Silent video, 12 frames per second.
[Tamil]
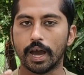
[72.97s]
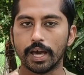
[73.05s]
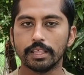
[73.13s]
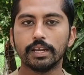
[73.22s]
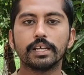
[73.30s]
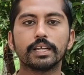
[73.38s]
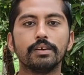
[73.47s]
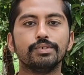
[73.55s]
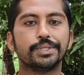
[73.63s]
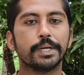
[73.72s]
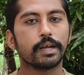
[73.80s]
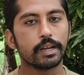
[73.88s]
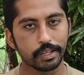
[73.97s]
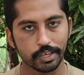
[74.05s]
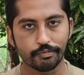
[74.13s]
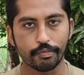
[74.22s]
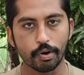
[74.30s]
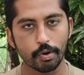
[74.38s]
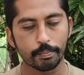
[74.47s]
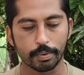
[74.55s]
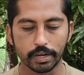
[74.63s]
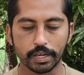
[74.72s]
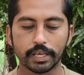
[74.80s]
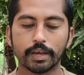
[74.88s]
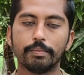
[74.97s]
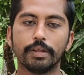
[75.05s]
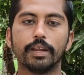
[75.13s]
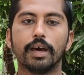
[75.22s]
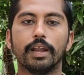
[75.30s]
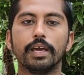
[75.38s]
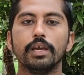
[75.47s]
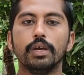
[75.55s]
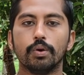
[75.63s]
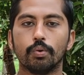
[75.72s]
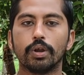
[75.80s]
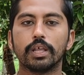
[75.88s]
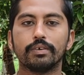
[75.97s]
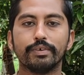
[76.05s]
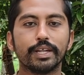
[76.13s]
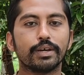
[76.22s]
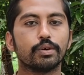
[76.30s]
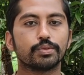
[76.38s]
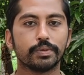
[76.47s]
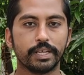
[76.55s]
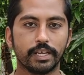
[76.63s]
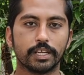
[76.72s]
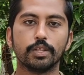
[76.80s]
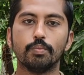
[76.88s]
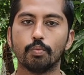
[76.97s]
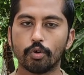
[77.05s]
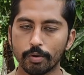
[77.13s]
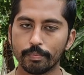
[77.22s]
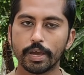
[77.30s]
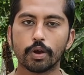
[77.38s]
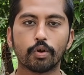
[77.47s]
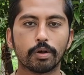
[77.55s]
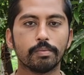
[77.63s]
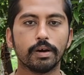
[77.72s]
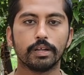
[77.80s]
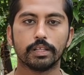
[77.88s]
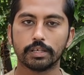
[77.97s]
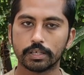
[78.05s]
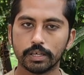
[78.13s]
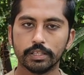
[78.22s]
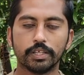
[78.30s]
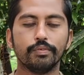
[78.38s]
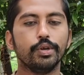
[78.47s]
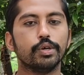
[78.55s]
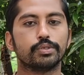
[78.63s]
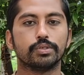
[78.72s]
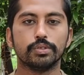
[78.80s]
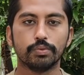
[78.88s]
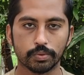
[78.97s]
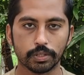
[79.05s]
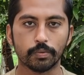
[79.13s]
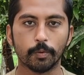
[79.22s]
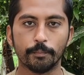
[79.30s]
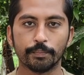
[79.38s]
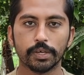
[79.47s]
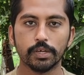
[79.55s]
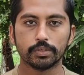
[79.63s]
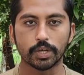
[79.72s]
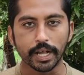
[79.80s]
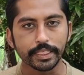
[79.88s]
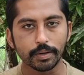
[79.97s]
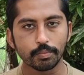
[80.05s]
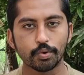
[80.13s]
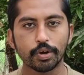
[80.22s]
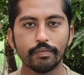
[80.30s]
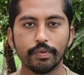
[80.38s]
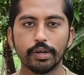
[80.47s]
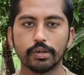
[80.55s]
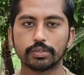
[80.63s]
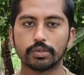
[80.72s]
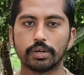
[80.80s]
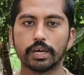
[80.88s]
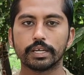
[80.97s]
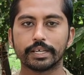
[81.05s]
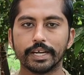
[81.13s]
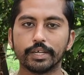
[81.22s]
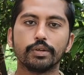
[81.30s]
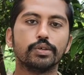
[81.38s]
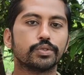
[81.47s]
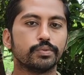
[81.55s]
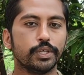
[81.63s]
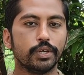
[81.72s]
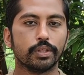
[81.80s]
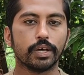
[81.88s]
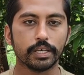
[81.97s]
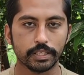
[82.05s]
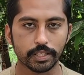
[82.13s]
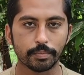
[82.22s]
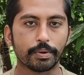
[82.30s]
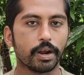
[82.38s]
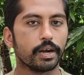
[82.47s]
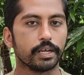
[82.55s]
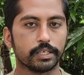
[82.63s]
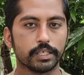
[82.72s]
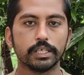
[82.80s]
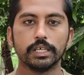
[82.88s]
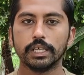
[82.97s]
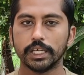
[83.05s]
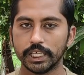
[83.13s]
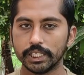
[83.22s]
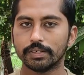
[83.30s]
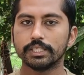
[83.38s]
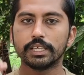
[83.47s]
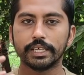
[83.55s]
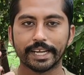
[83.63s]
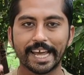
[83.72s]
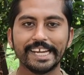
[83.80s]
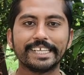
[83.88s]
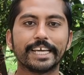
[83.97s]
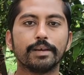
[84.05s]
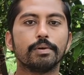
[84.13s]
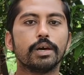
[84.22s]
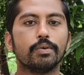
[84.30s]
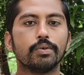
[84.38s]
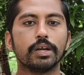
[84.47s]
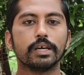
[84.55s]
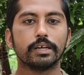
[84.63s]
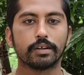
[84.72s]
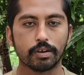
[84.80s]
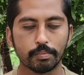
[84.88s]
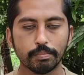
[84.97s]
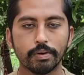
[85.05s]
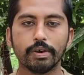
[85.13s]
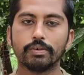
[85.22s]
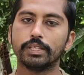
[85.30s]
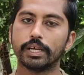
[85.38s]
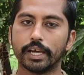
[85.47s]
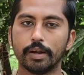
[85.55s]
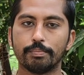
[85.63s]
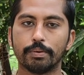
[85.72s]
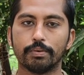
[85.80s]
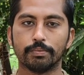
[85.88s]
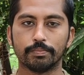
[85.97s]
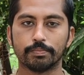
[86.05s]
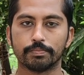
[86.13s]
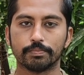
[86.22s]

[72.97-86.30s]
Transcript: அதில் இருக்க விஷயங்களை நீங்கள் ஃபாலோ பண்ணீங்க அப்படின்னாலே உங்களுக்கு வெரிகோஸ் வெயின்லேருந்து முழுமையாக குணமாகிறதுக்கு இந்த வீடியோஸ் வந்து உதவும் ஸோ அந்த மூணு வீடியோஸோட கண்டினியூஸ் வீடியோ தான் இந்த ப்ராடக்ட் இது வந்து நைட் டைமில் உங்களுக்கு ரொம்பவே வந்து ஹெல்ப் பண்ணும்